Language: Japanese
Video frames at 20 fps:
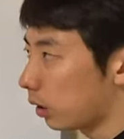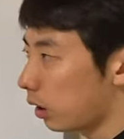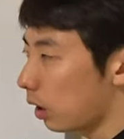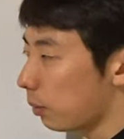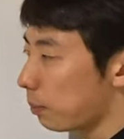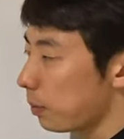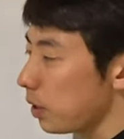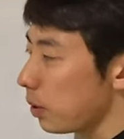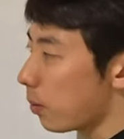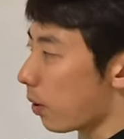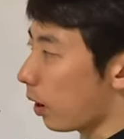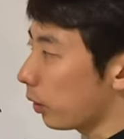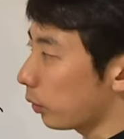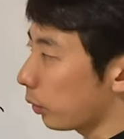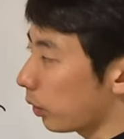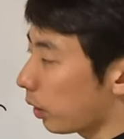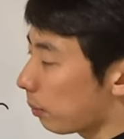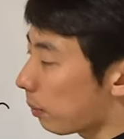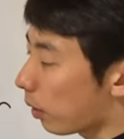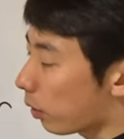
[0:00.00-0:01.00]
で p は後
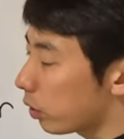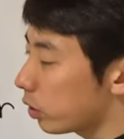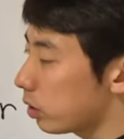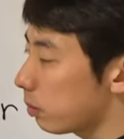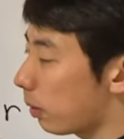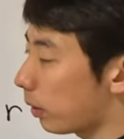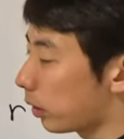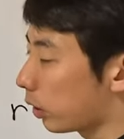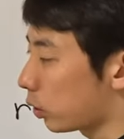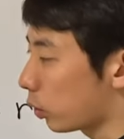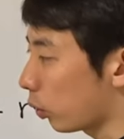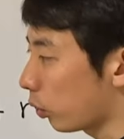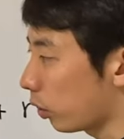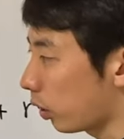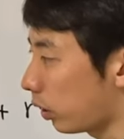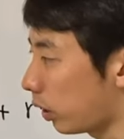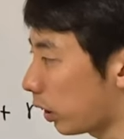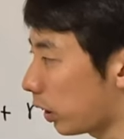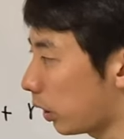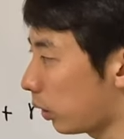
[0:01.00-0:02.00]
で丸1番で調
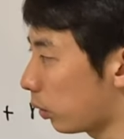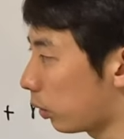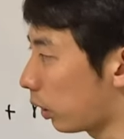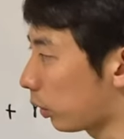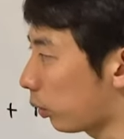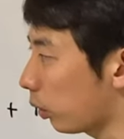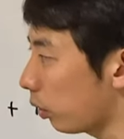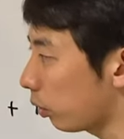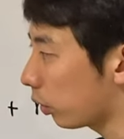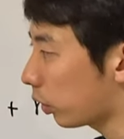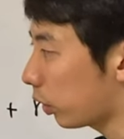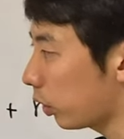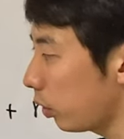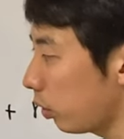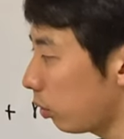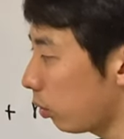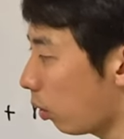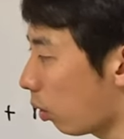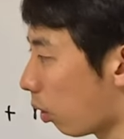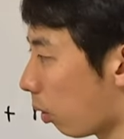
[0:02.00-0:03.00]
整できるのでとりあえず
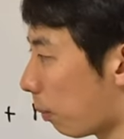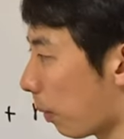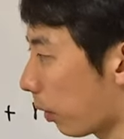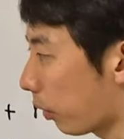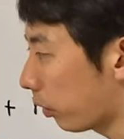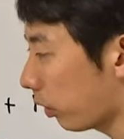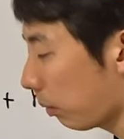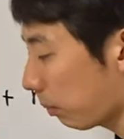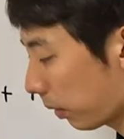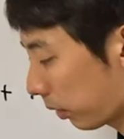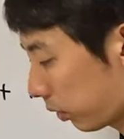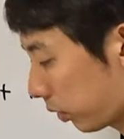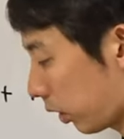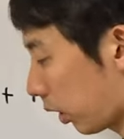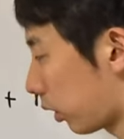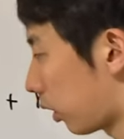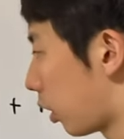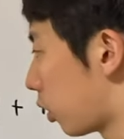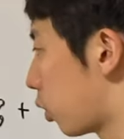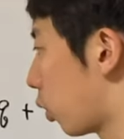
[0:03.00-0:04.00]
q を丸3番
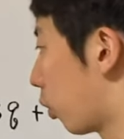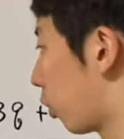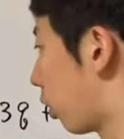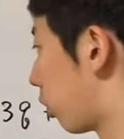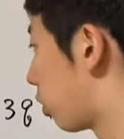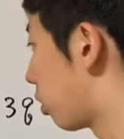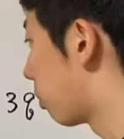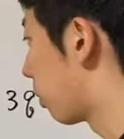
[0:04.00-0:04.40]
使って調節